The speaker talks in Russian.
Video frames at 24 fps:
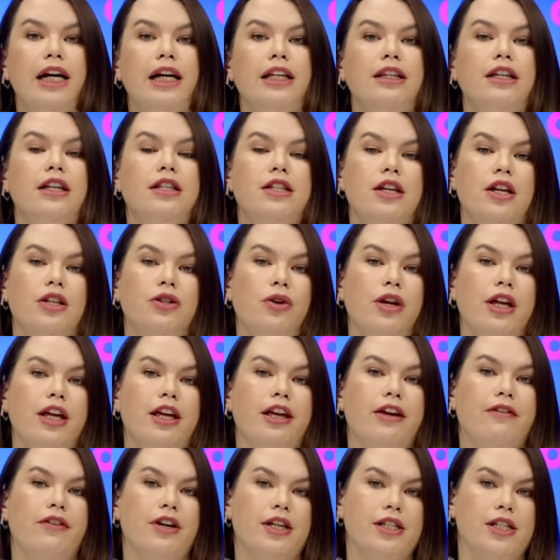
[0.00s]
На
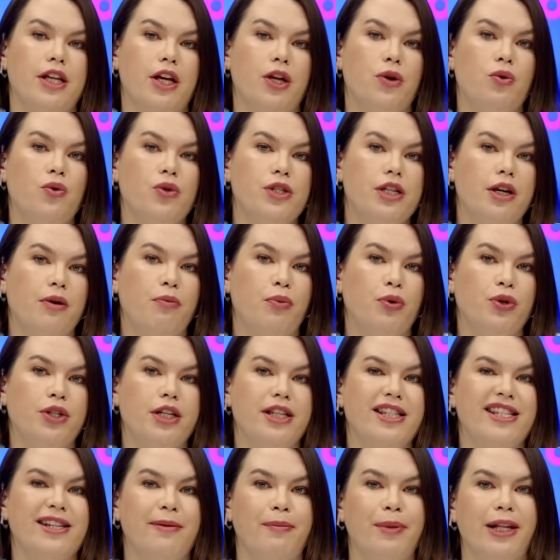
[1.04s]
территории Евросоюза
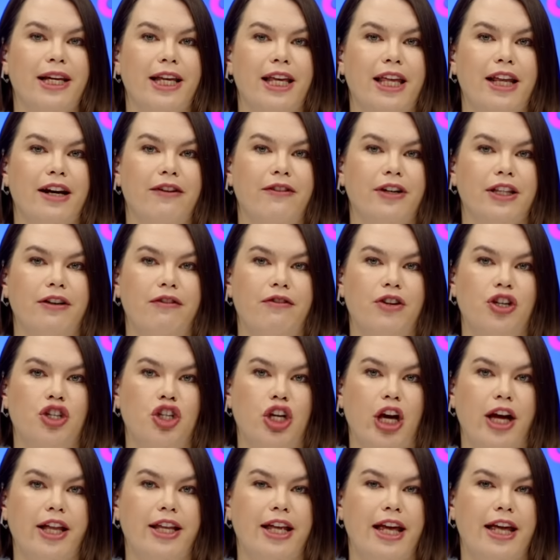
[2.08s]
будет заблокировано
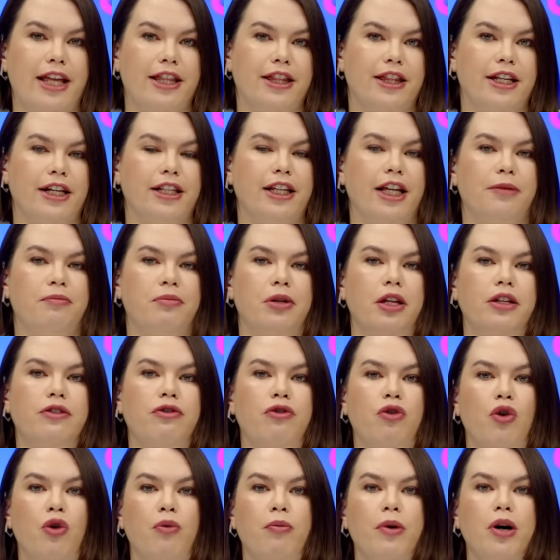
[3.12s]
вещание
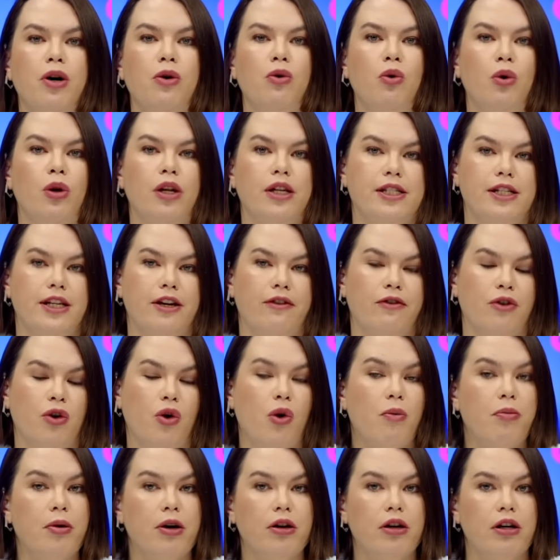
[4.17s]
интернет-платформы «Голос
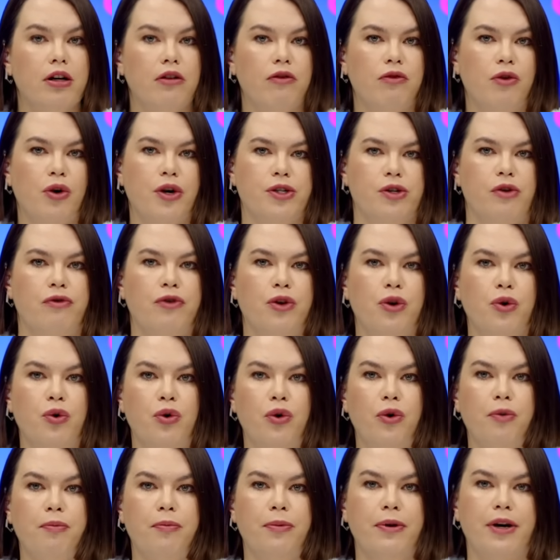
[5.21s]
Европы, «Voice of
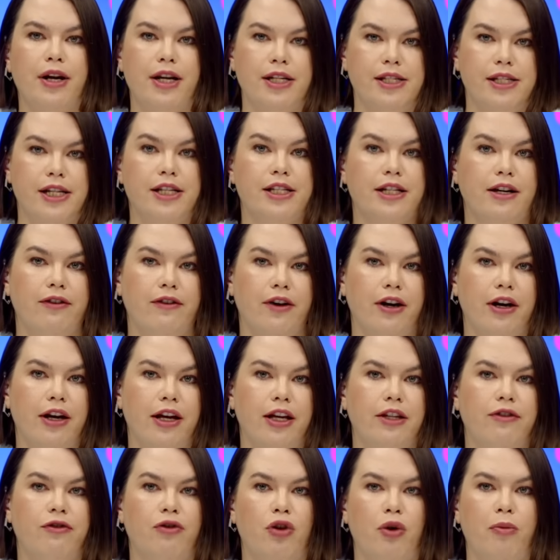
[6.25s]
Europe», российского
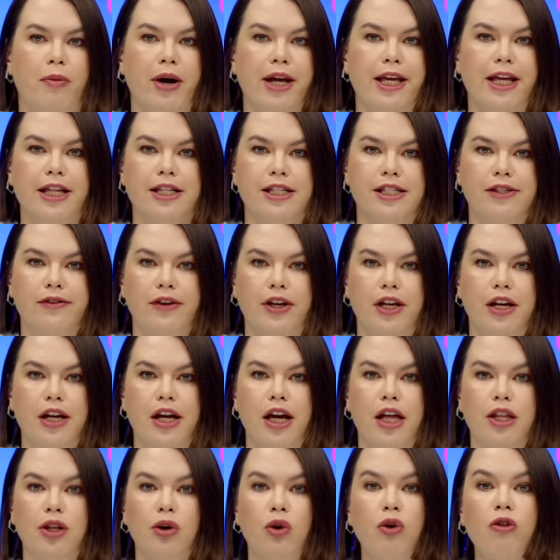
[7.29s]
информагентства
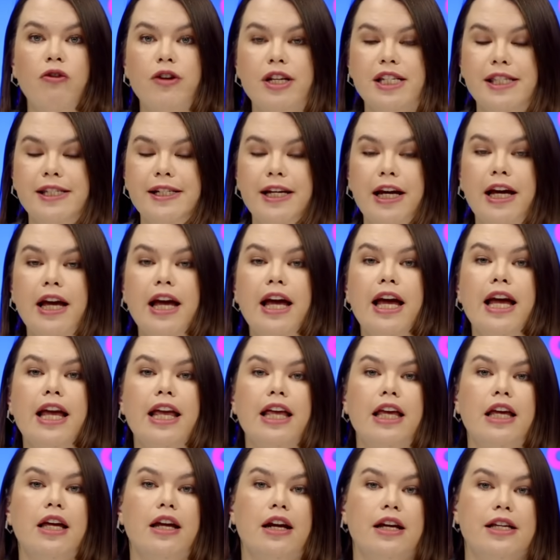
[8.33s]
«РИА Новости»
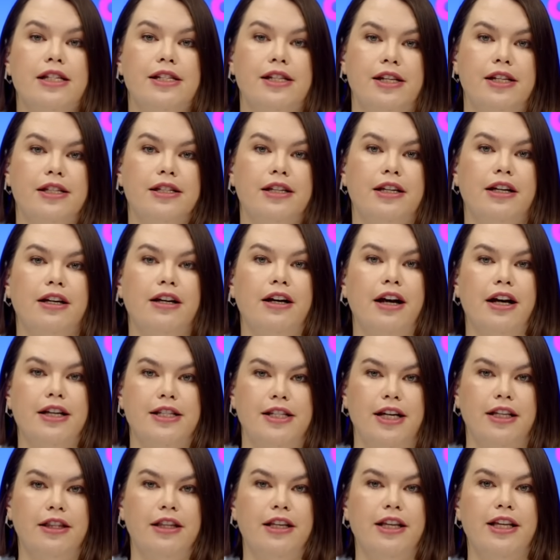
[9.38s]
и российских
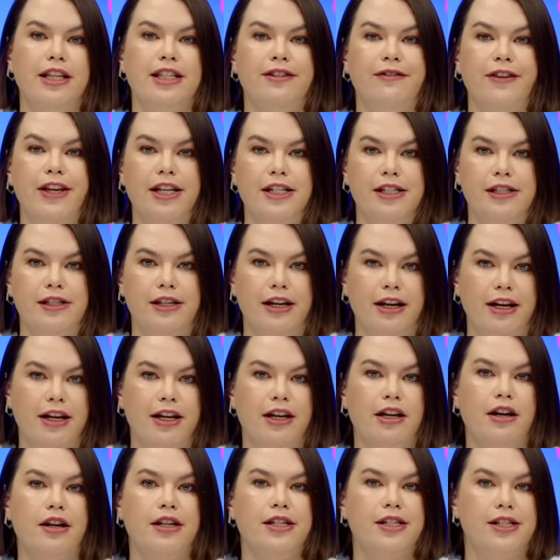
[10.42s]
газет «Известия»
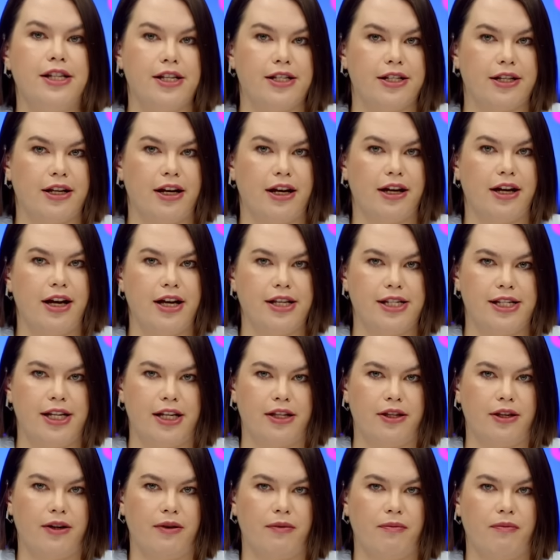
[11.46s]
и «Российская
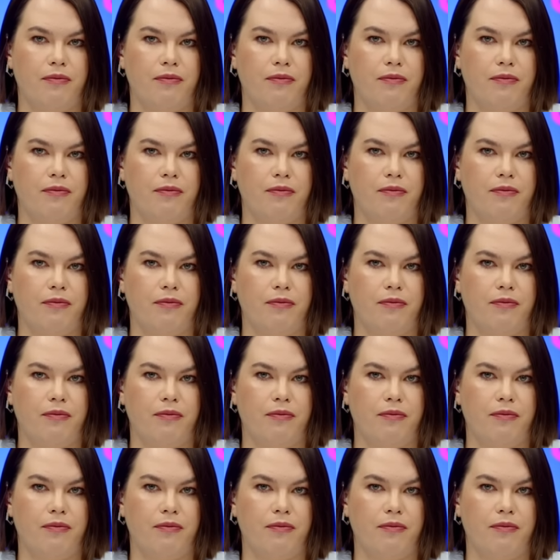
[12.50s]
газета».